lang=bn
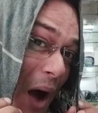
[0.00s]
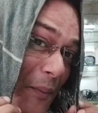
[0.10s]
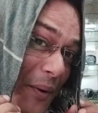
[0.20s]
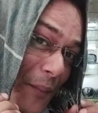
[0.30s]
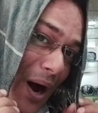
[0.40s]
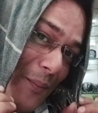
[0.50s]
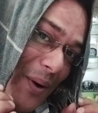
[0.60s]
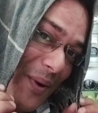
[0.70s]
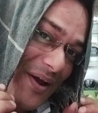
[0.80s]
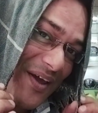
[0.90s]
আমার মা
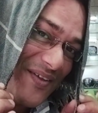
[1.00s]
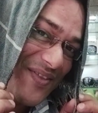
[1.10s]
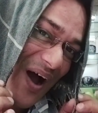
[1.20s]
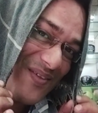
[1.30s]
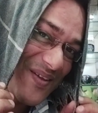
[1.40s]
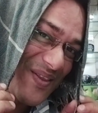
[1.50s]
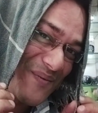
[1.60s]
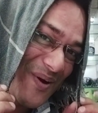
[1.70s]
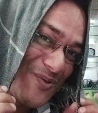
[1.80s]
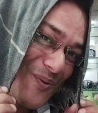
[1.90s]
বাবাকে থাকতে
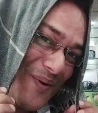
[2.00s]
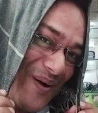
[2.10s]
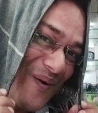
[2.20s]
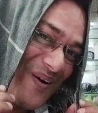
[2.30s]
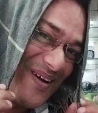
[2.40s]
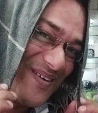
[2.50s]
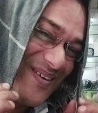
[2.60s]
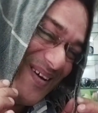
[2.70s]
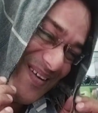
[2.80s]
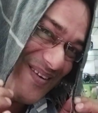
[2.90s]
দেবে গো তোমার ঘরের
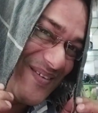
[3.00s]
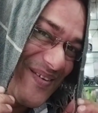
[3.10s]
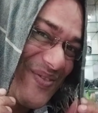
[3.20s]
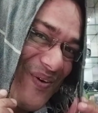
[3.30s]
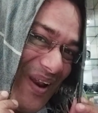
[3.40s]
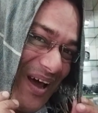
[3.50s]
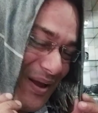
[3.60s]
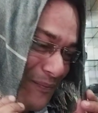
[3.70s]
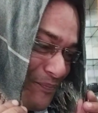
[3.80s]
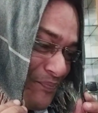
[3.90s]
নিচের
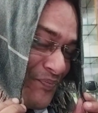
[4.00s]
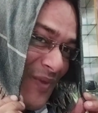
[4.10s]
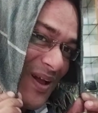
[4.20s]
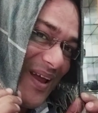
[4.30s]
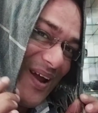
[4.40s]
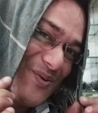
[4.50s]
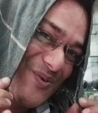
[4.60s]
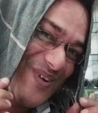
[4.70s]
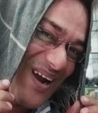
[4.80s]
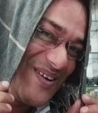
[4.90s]
তলায়
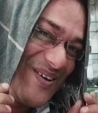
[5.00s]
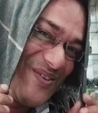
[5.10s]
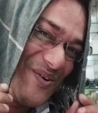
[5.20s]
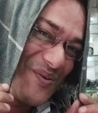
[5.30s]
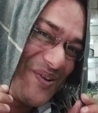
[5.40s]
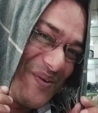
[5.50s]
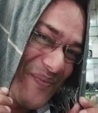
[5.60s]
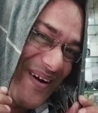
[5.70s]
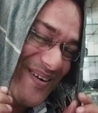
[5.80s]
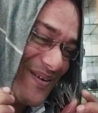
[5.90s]
একটু চালিয়ে দিও ওদের
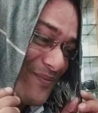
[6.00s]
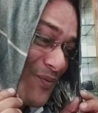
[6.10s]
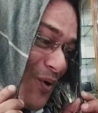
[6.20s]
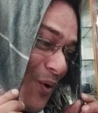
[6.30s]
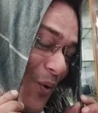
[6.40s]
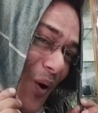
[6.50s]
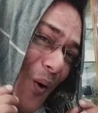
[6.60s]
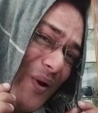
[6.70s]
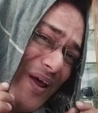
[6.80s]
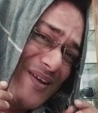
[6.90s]
পেট ওরা
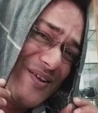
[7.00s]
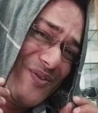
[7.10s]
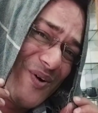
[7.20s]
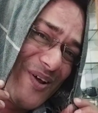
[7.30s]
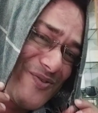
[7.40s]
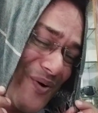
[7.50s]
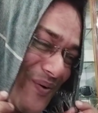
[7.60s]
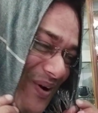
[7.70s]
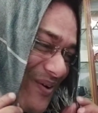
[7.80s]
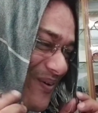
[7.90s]
অনেক দিন ধরে
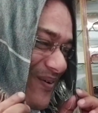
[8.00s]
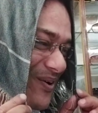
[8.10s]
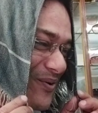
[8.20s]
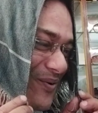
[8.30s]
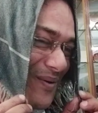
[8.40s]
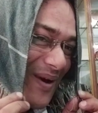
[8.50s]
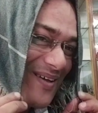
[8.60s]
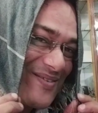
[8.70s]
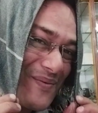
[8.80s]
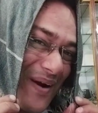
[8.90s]
জঙ্গলে টঙ্গলে ঘুরে
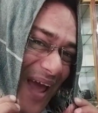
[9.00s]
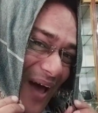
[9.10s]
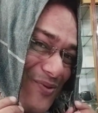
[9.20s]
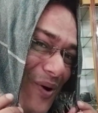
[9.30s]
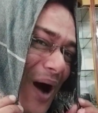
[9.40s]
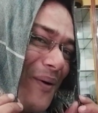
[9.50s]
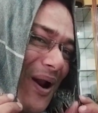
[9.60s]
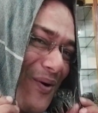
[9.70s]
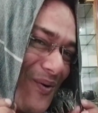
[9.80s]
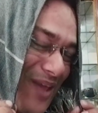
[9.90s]
বেড়াচ্ছে মানে এত
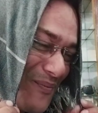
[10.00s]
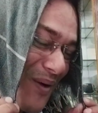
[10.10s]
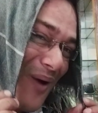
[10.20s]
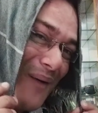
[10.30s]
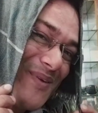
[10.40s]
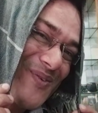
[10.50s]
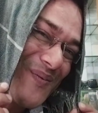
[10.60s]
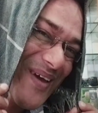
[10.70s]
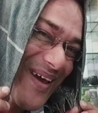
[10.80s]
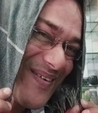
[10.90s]
খাবার আর কোথায় পাবো আমি
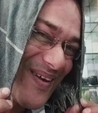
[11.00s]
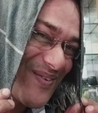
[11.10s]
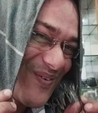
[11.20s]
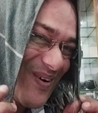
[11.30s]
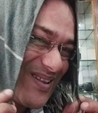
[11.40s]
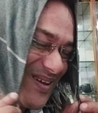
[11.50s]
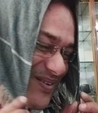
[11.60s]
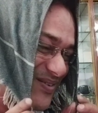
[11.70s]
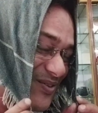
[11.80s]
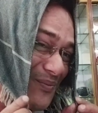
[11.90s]
সব খেয়ে শেষ করে
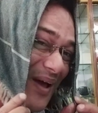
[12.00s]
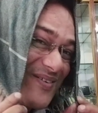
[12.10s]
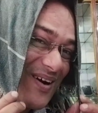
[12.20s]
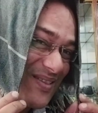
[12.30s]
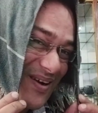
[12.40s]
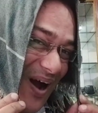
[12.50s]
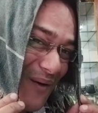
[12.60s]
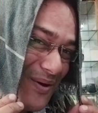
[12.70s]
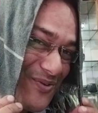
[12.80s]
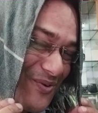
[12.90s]
দিয়ে এসেছি তো বেচারাদের
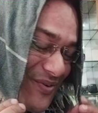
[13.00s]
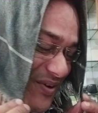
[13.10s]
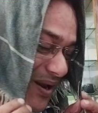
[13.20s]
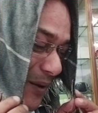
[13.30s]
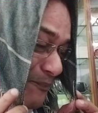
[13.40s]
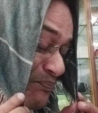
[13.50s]
খাবার জুটছে না